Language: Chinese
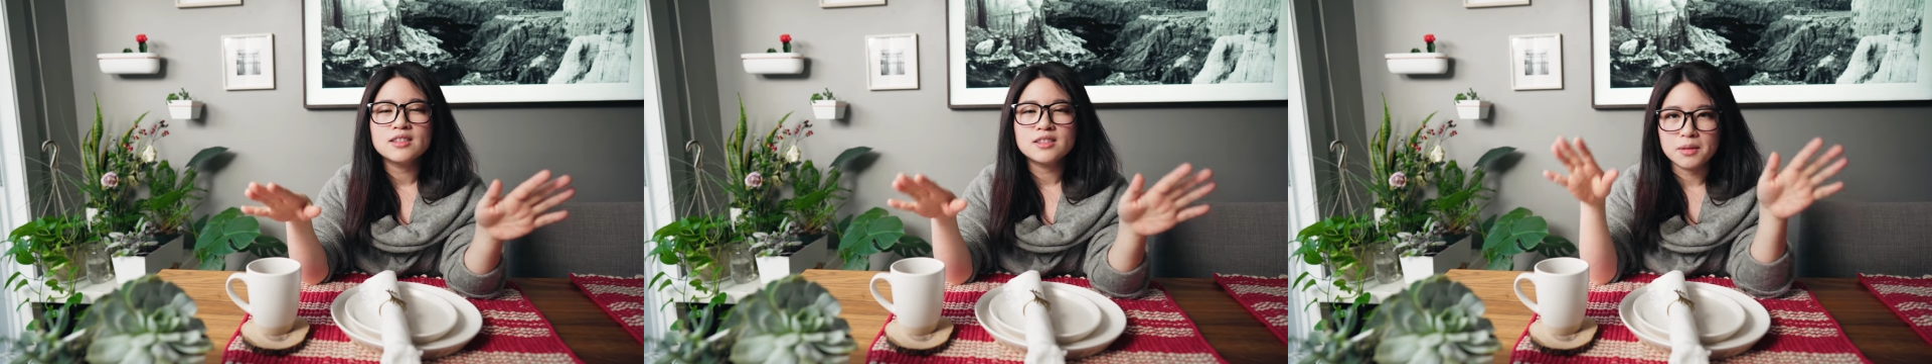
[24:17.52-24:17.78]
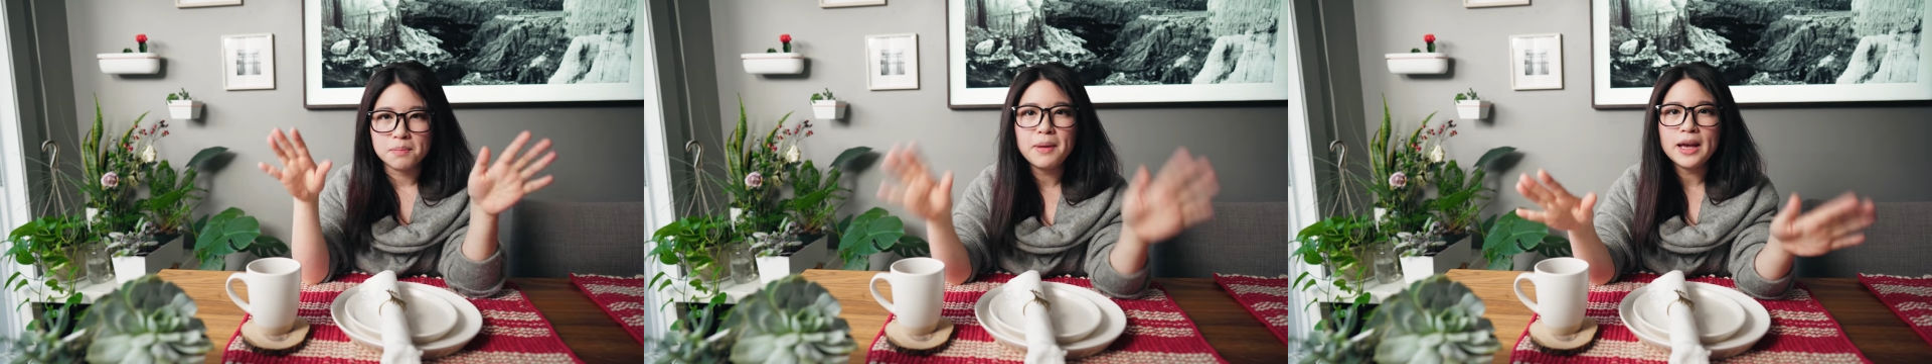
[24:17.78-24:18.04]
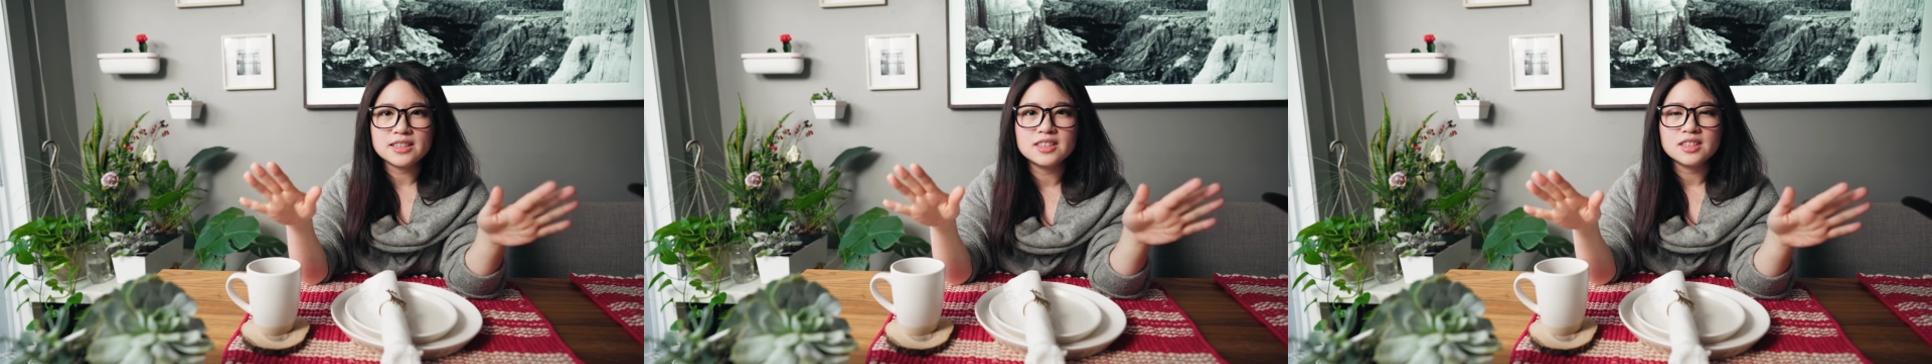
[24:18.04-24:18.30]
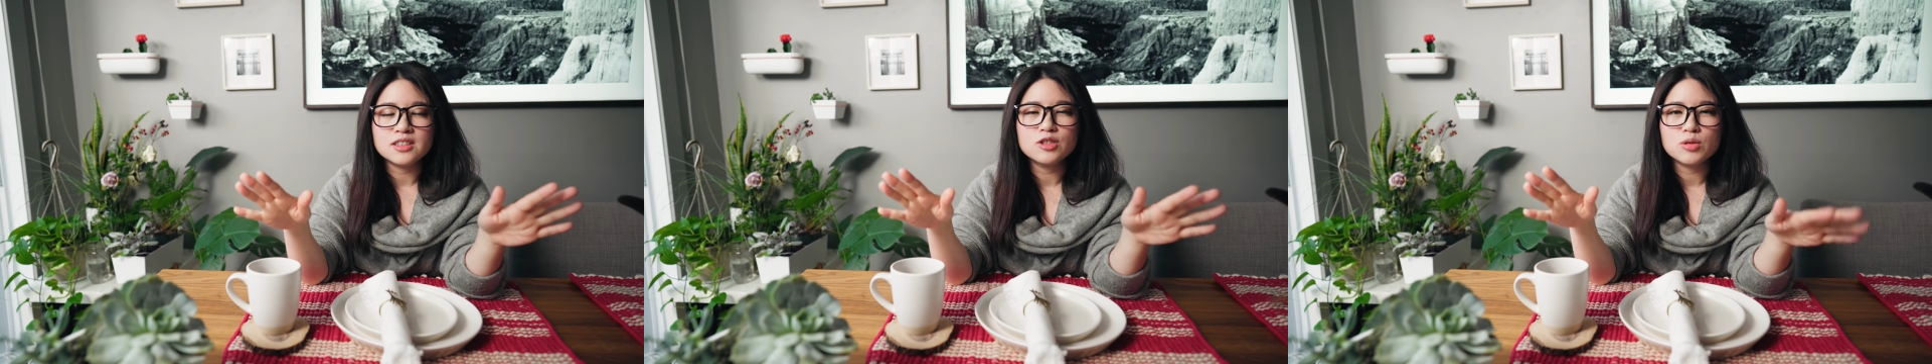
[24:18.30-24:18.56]
的背
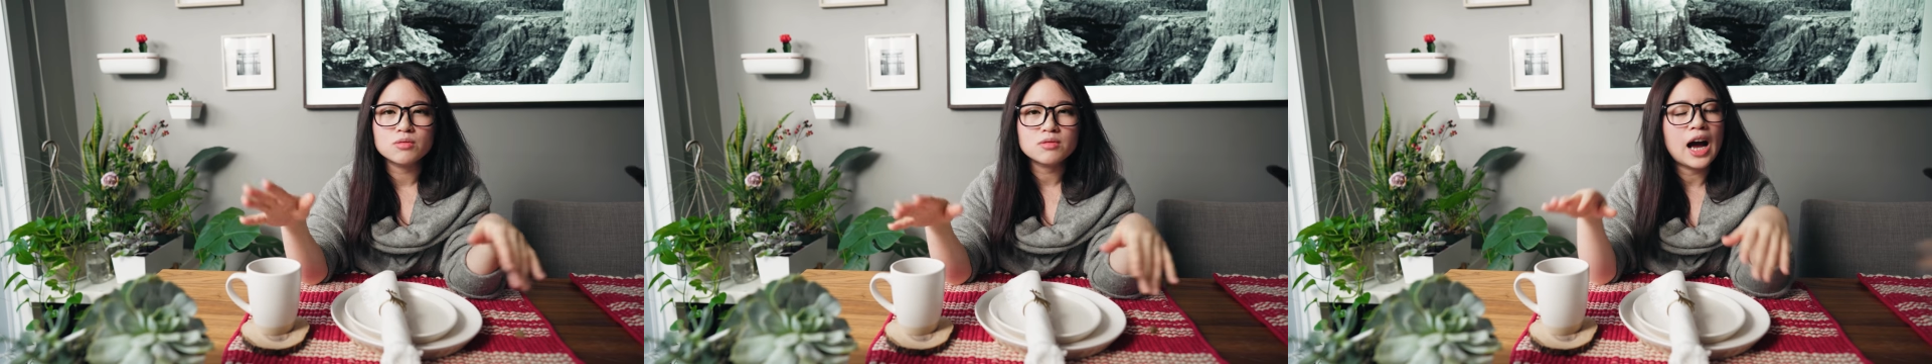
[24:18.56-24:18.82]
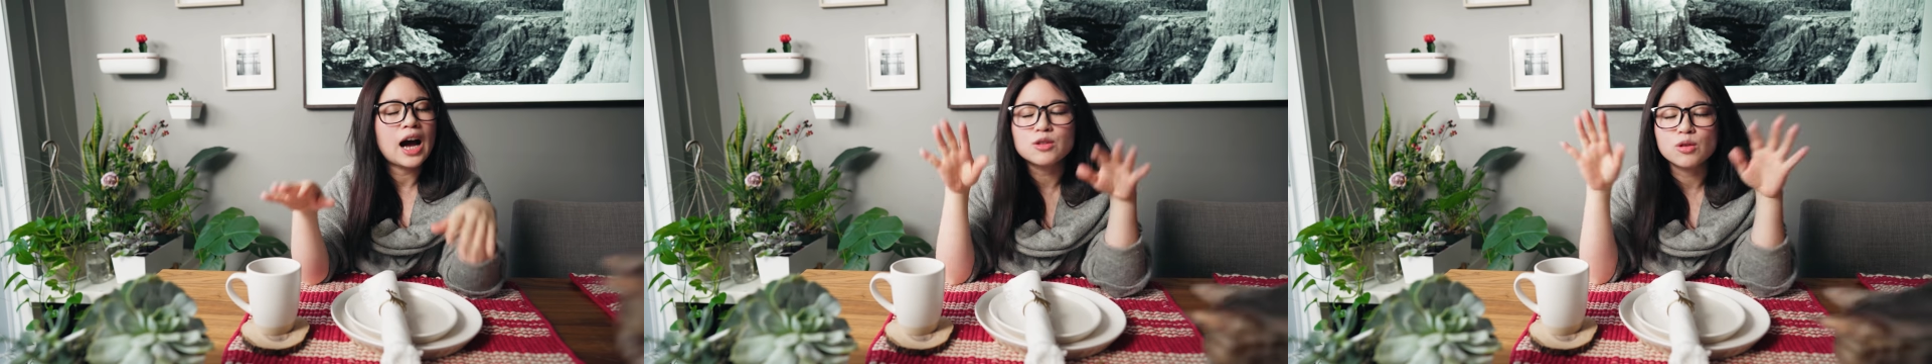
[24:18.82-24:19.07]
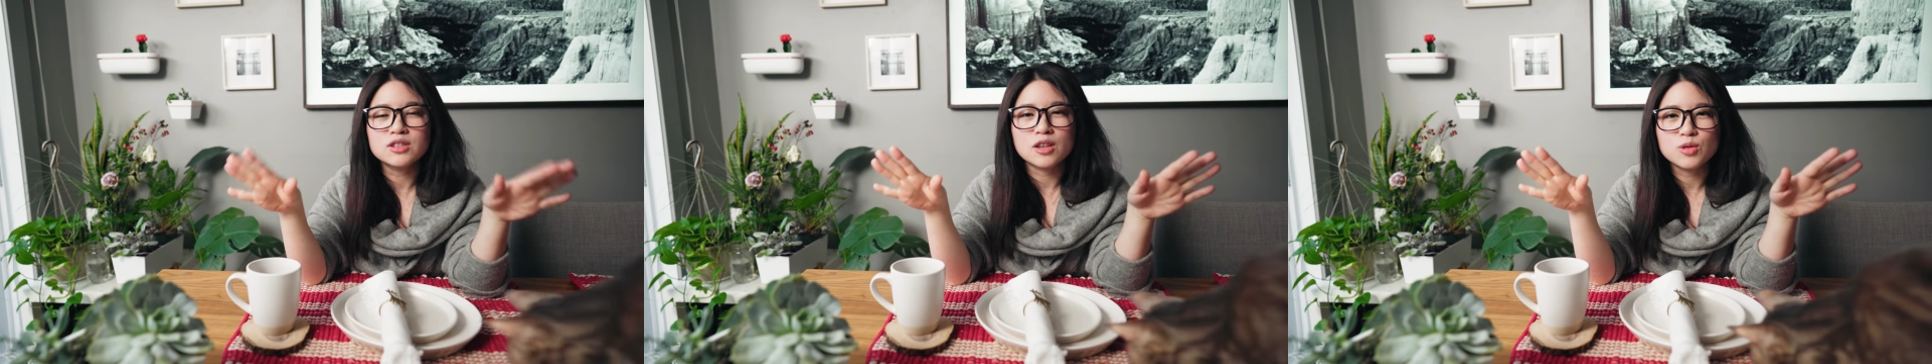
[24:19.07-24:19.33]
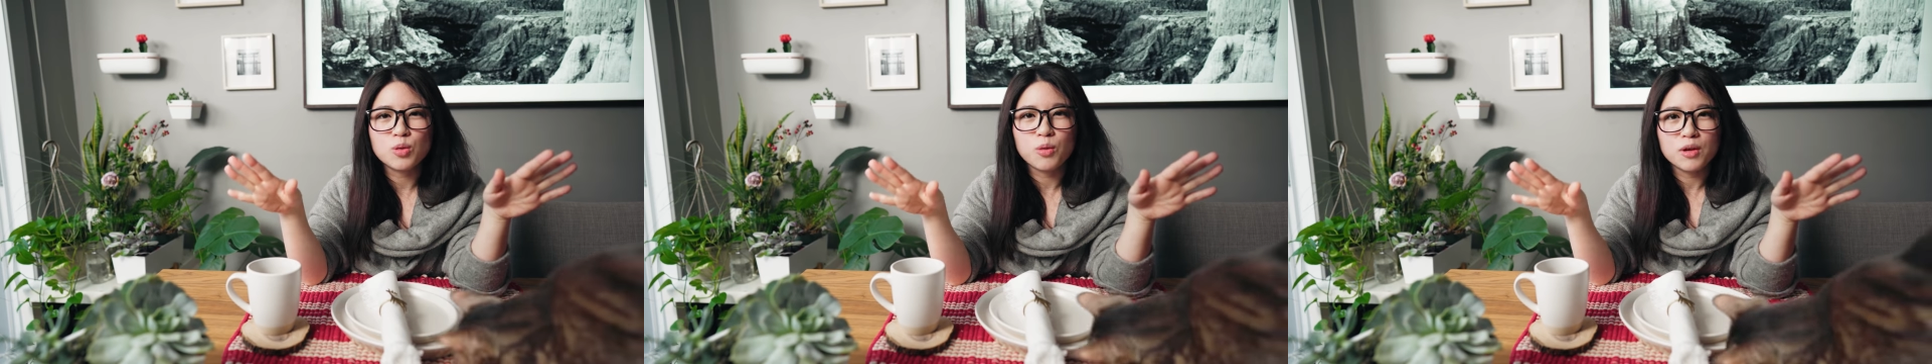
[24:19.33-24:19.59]
心，就它都
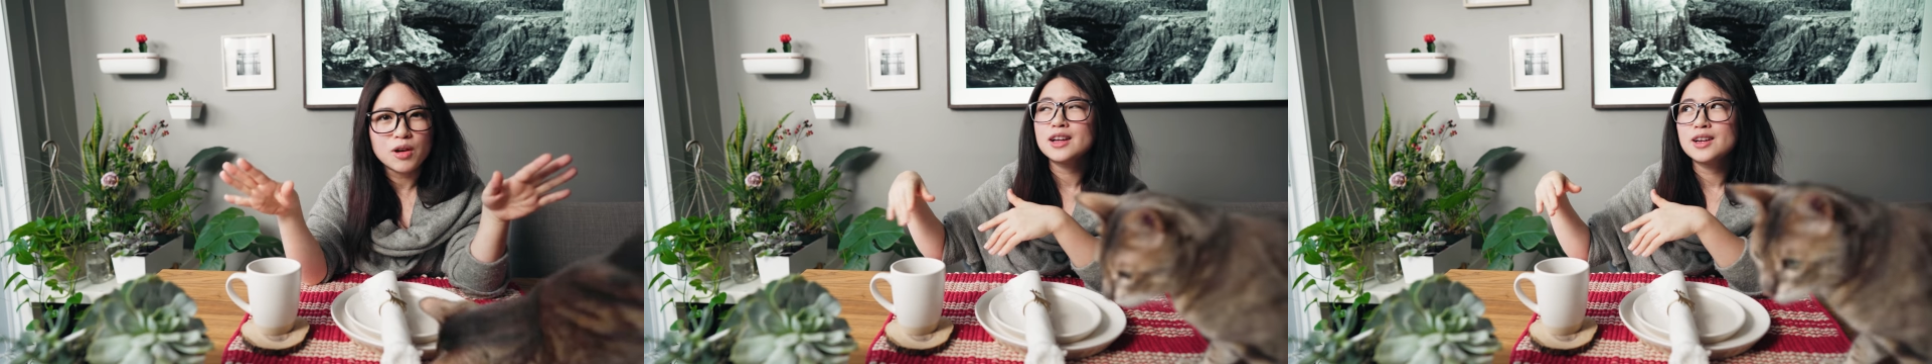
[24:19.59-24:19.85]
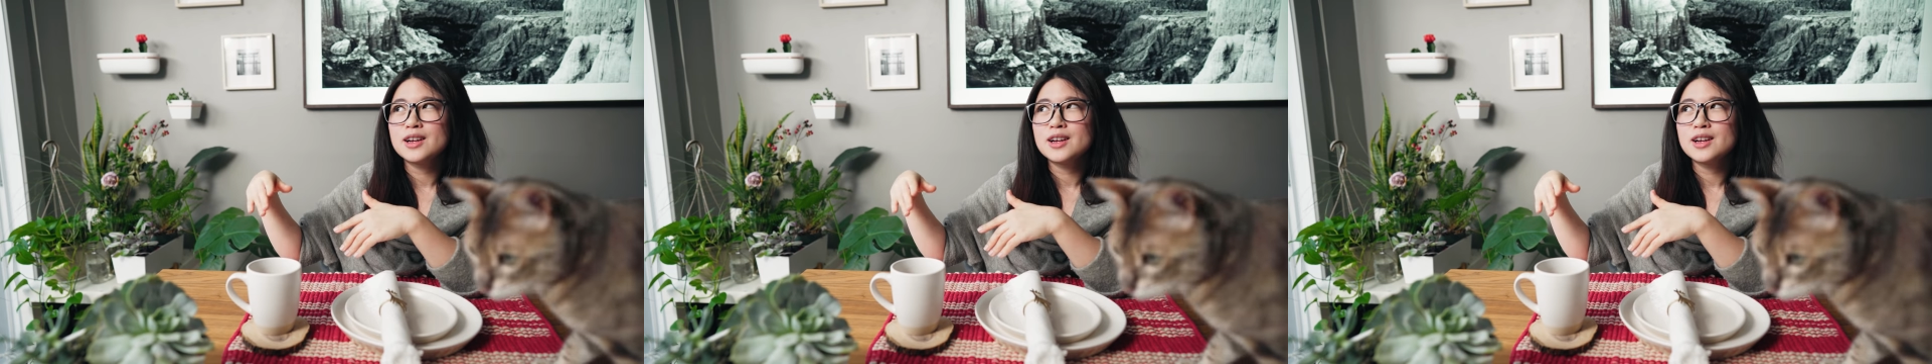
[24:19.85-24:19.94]
挣脱了。